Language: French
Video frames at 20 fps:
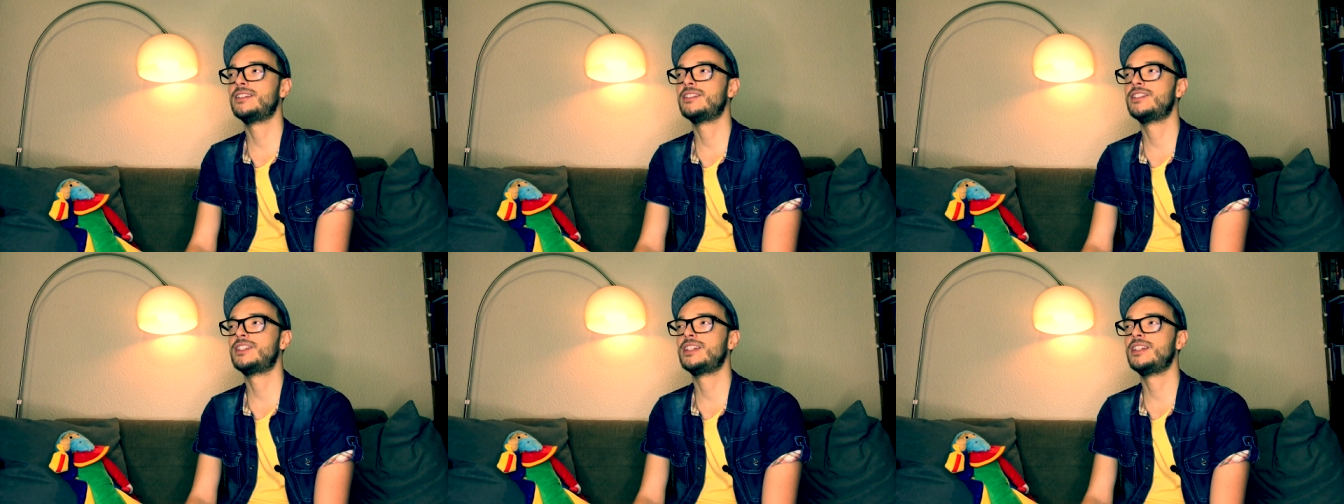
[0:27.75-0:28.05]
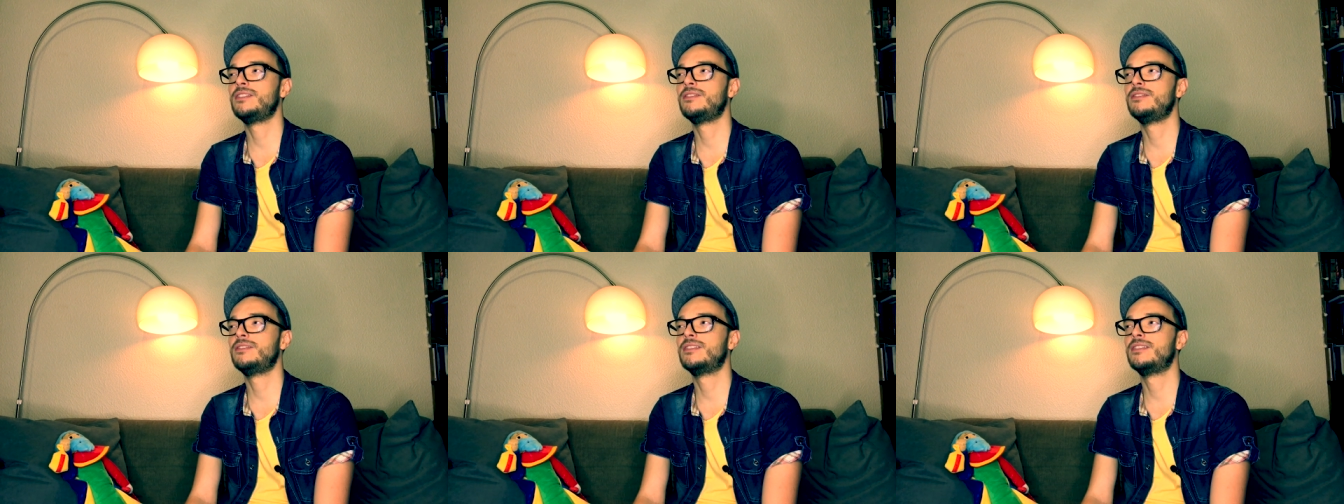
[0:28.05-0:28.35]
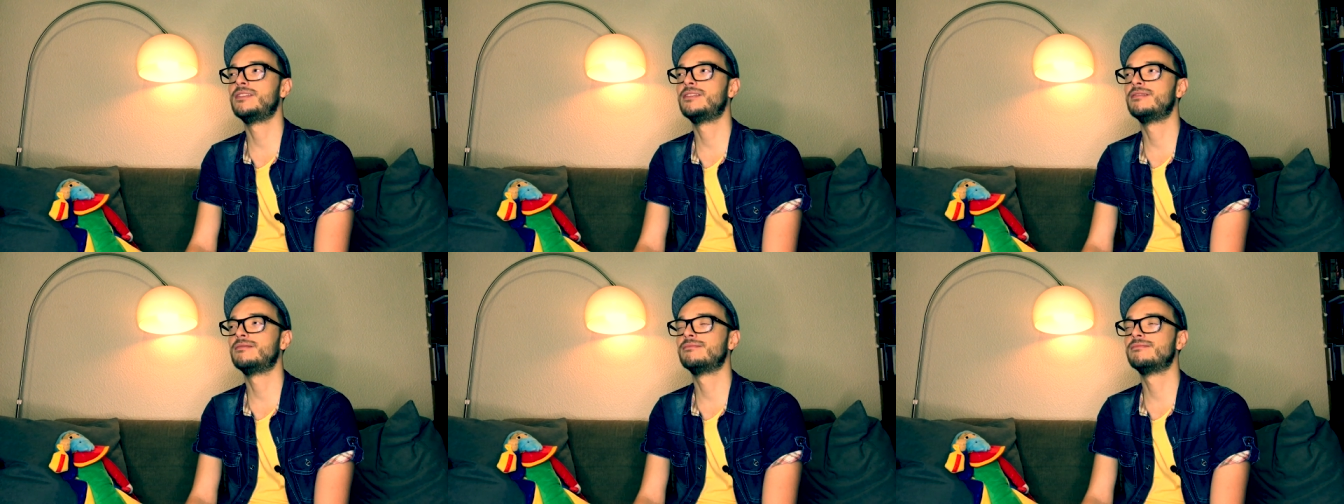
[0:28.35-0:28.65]
J'ai
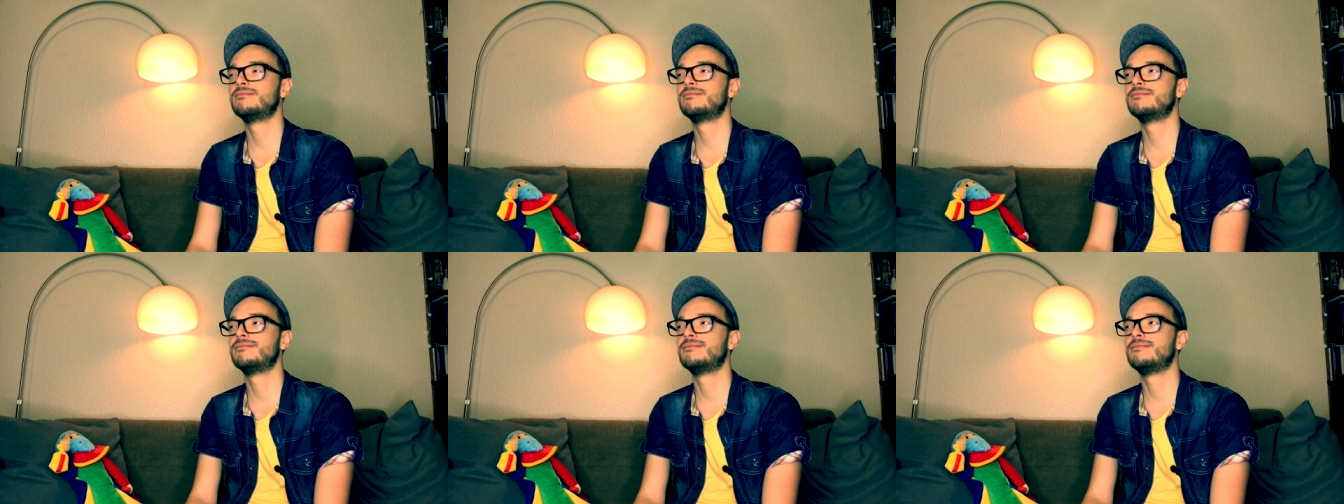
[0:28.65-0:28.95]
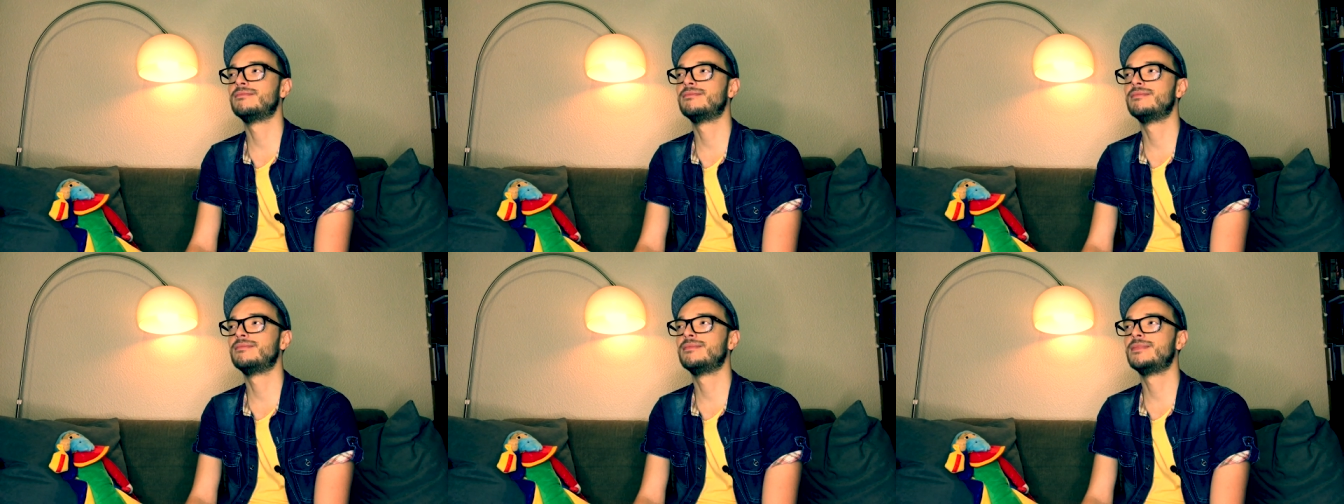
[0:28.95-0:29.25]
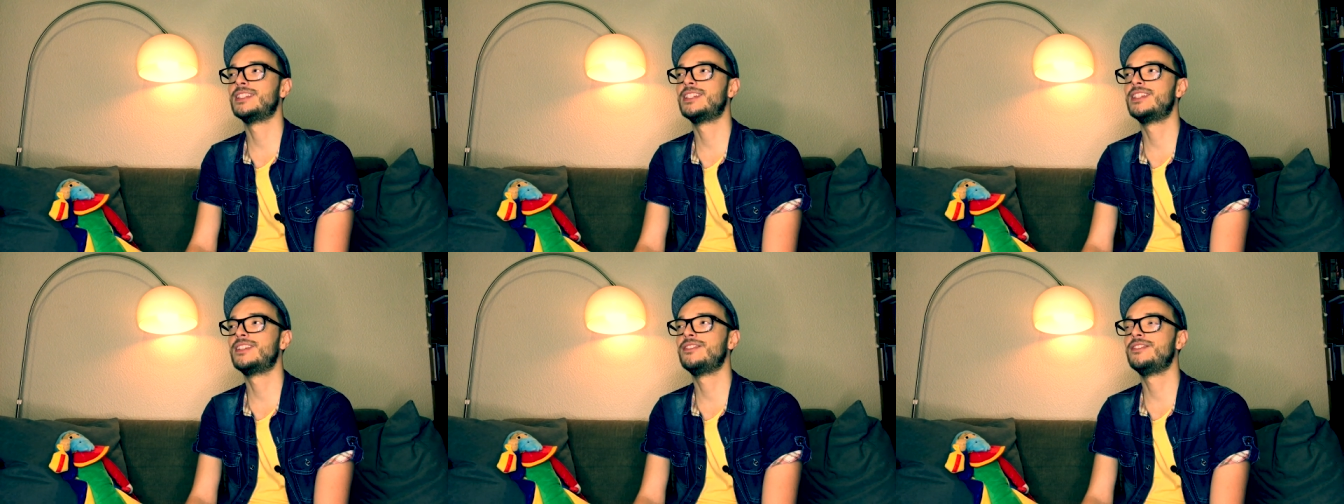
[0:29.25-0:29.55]
une
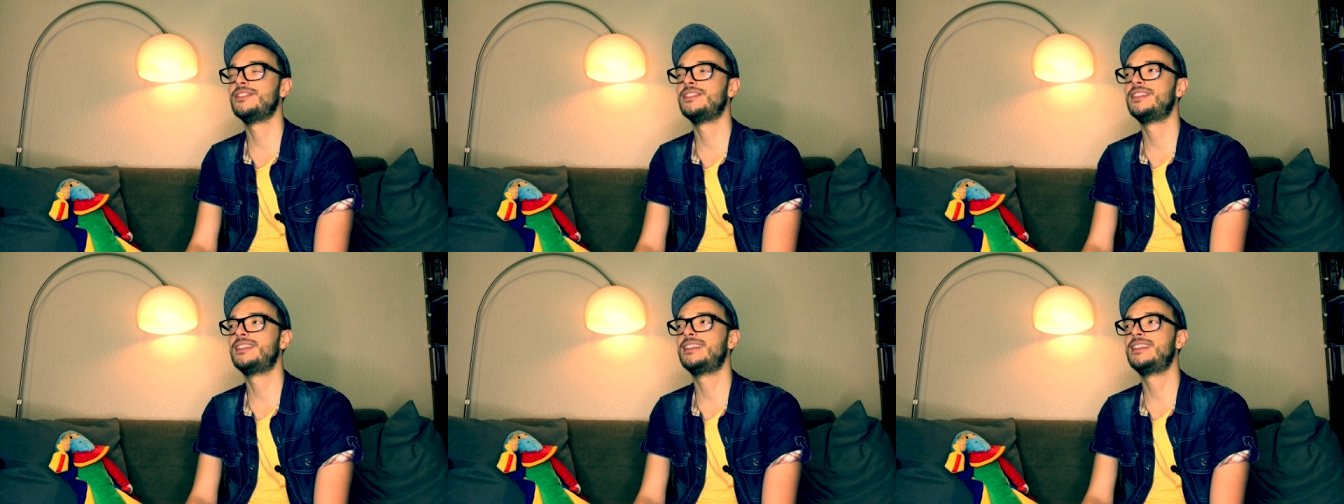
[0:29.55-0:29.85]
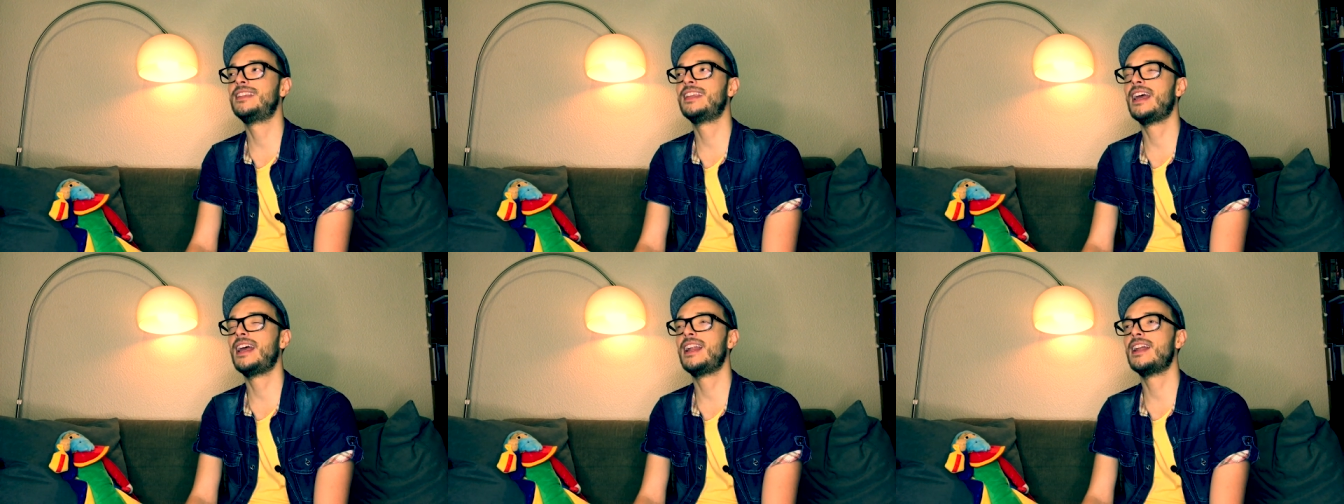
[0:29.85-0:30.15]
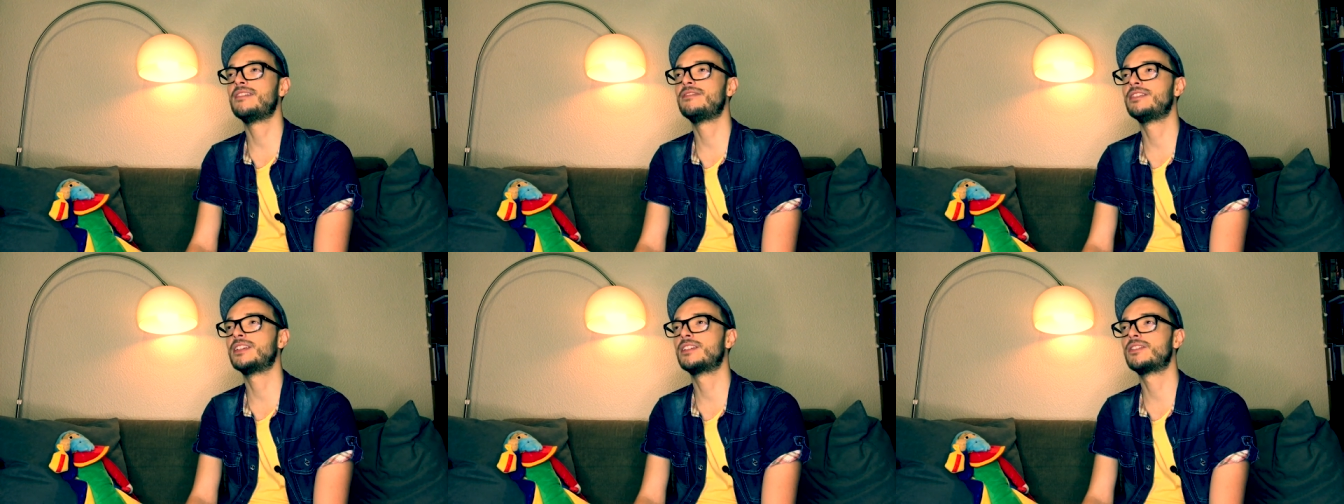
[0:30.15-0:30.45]
j'ai une telle
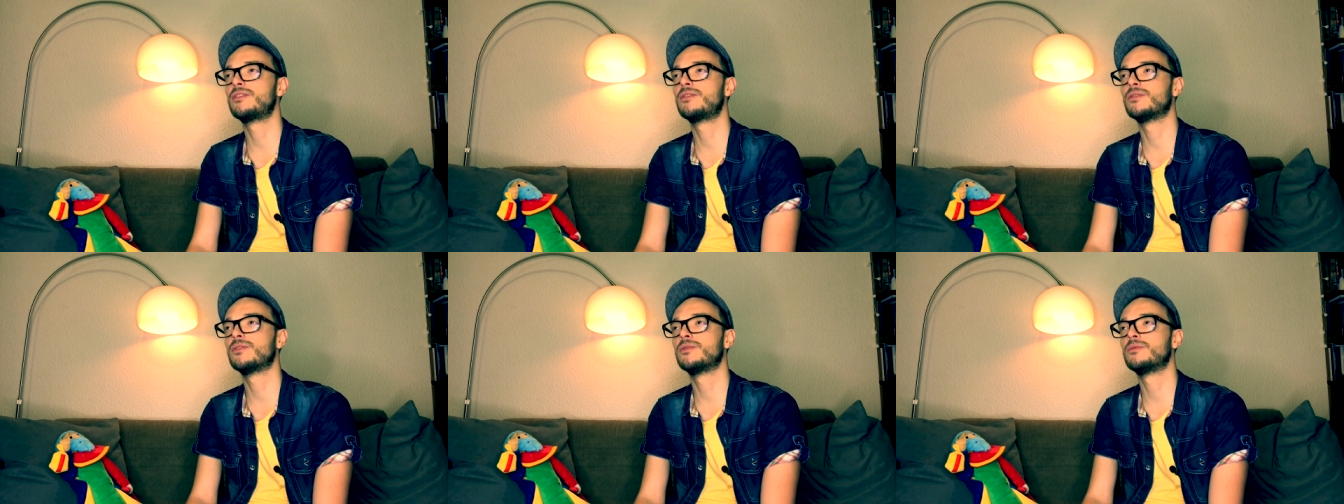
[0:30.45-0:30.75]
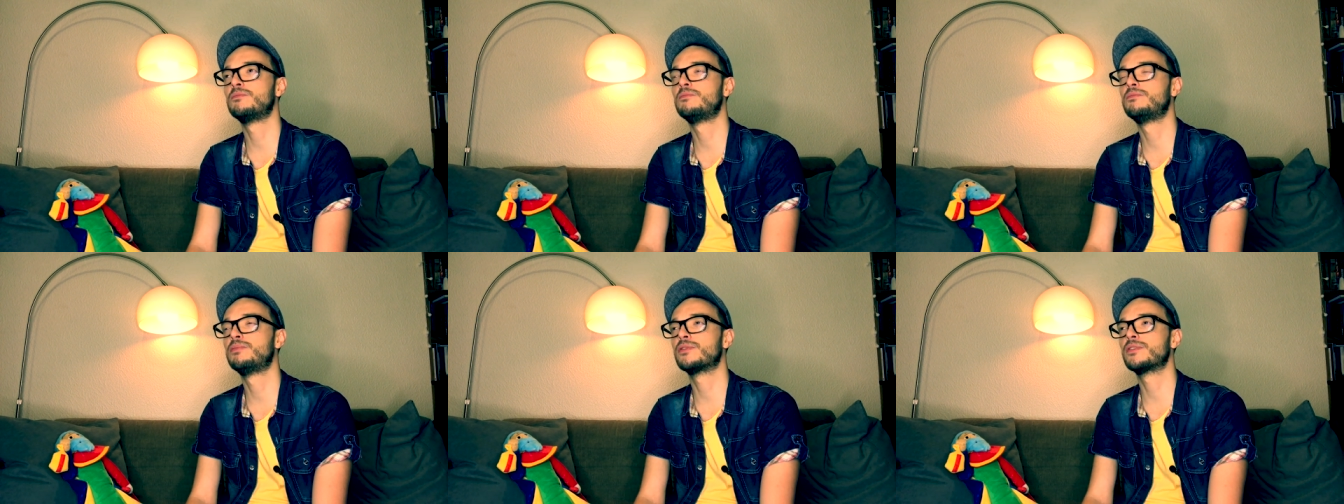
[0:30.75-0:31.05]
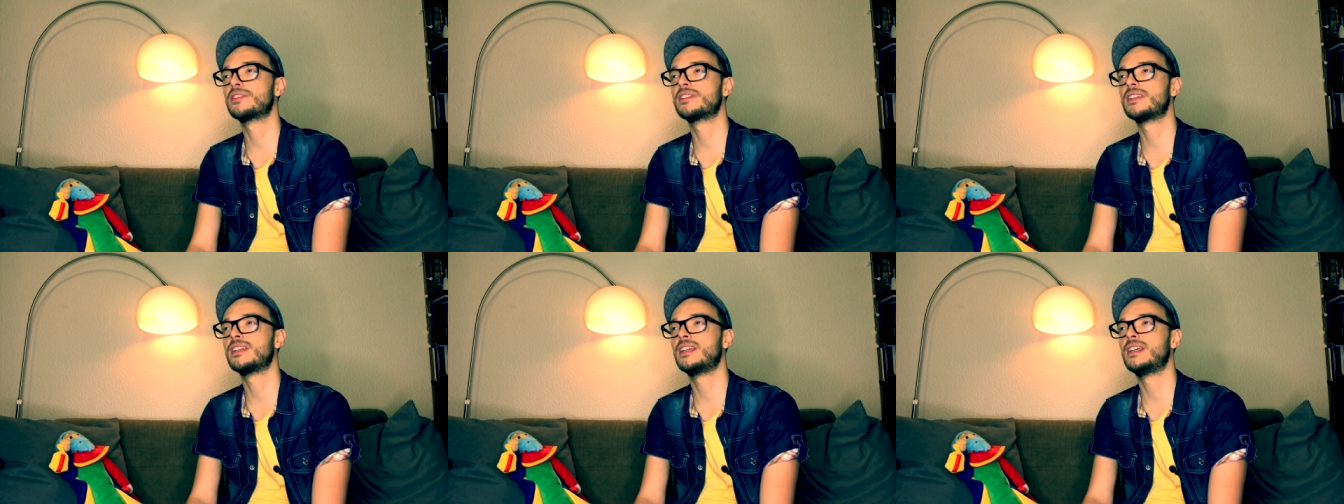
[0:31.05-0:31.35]
affection
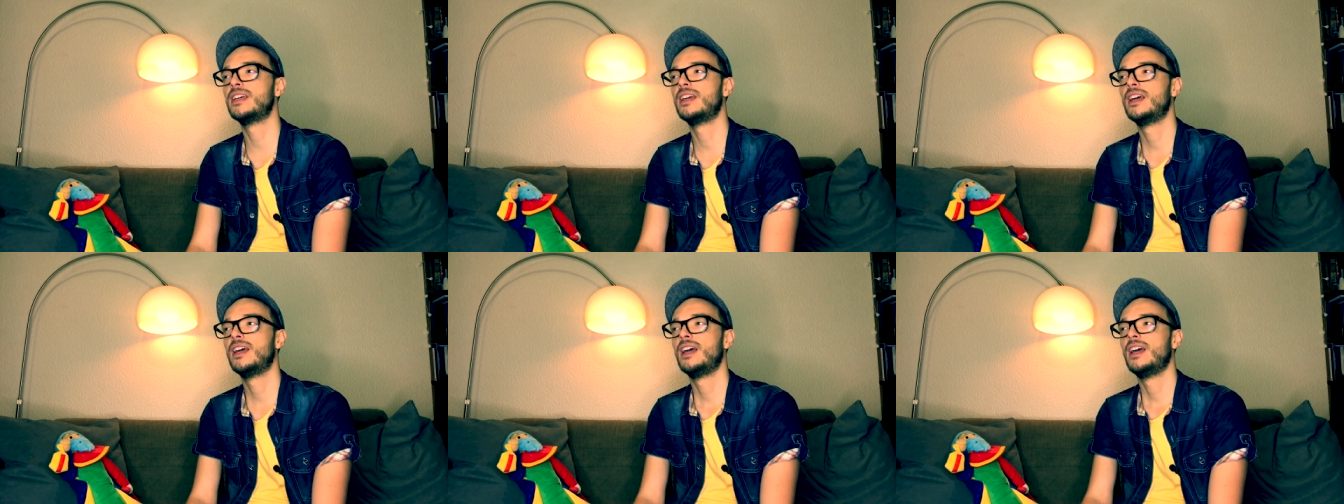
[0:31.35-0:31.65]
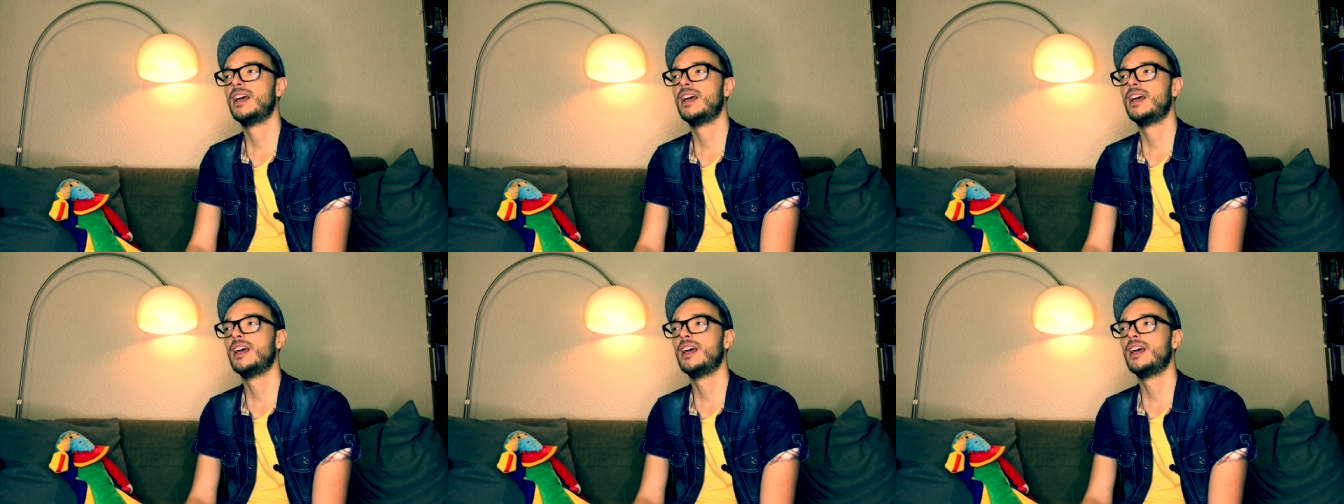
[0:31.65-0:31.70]
pour ces,